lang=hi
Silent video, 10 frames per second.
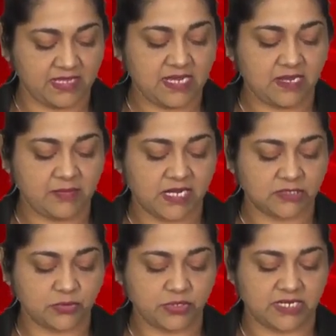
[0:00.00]
ये
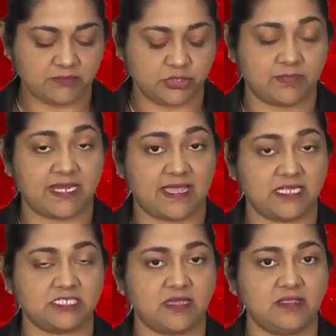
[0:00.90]
लेबोराटोरियम जो
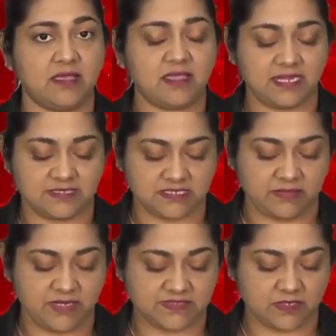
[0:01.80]
बनाया जाएगा
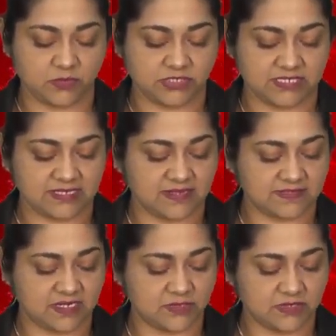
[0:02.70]
इनसे भी ज़रूर से
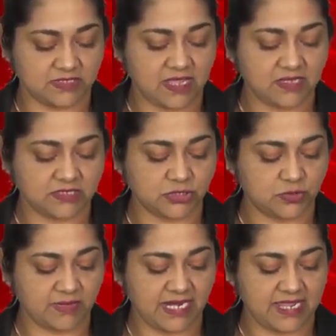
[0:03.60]
टेस्ट रिजल्टात
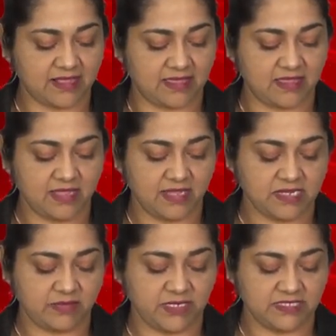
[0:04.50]
जो मिलेगा
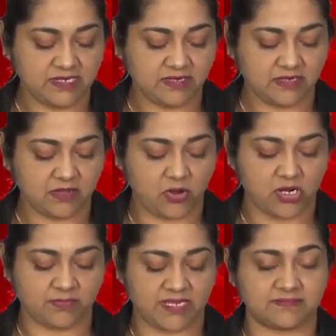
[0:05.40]
ये भी दीर्घ
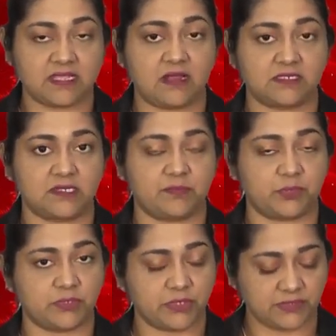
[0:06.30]
और प्लांटार्डक
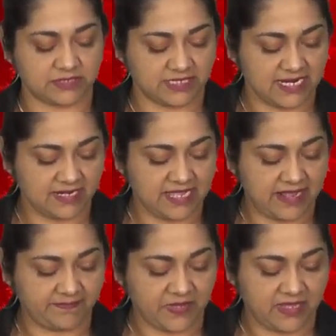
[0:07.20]
प्रोडक्ट के
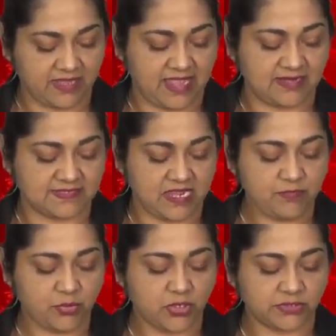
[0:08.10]
लिए ऐसे
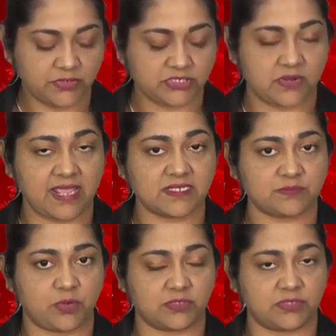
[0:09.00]
इम्पोर्टर्स और
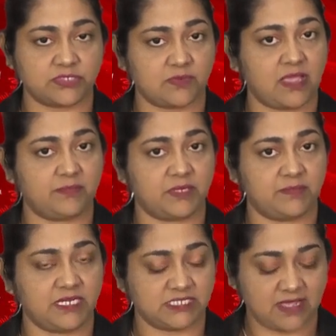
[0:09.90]
एक्सपोर्टर्स वहाँ
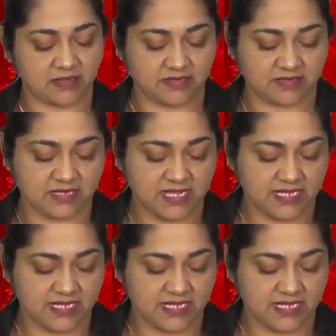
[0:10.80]
पर भी जाकर